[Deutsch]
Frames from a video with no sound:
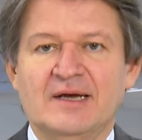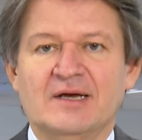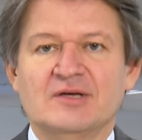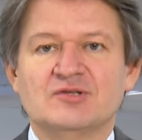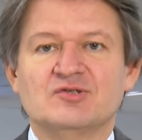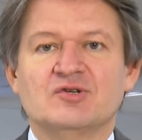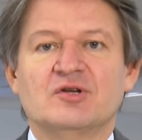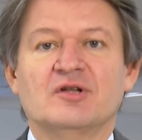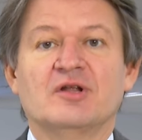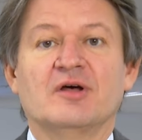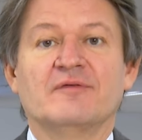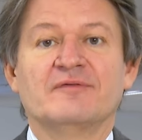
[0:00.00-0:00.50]

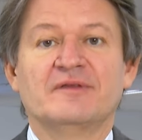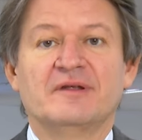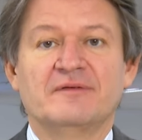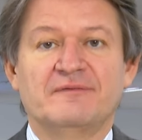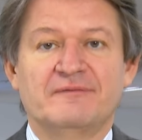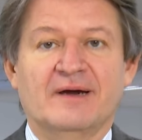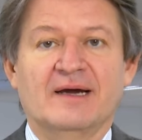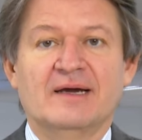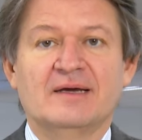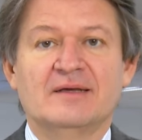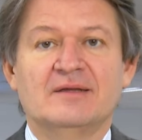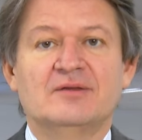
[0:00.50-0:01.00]
sondern auf die
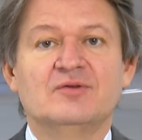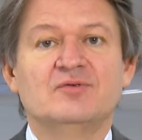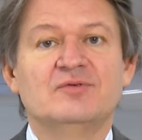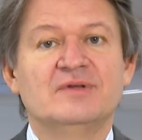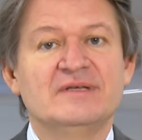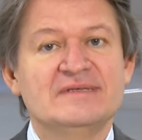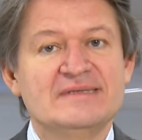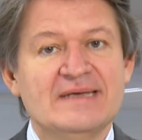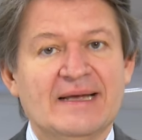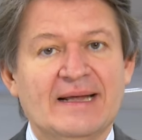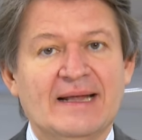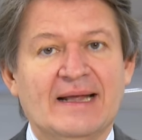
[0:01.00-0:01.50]
Fakten und
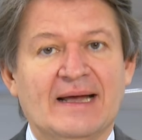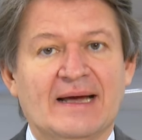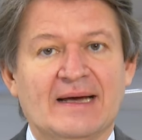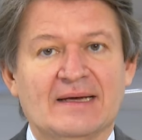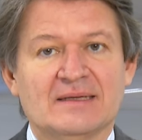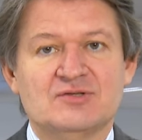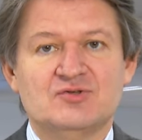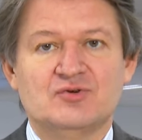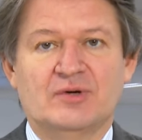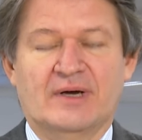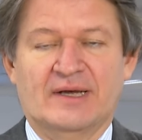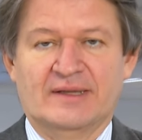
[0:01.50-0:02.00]
diese
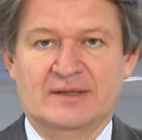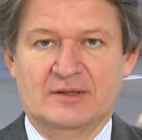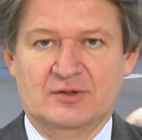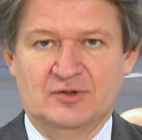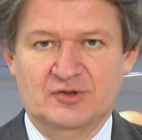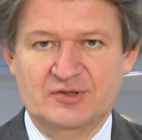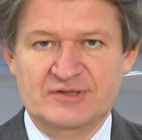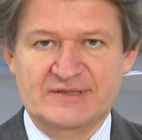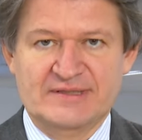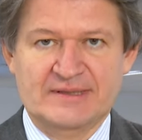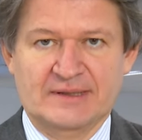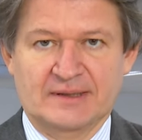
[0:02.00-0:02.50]
klar zu
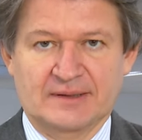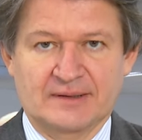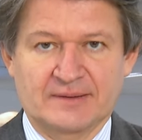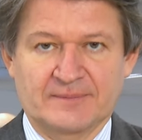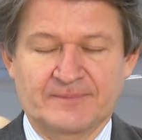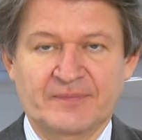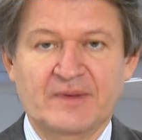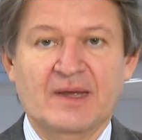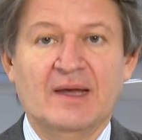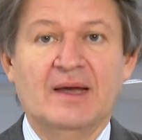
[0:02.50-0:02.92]
analysieren.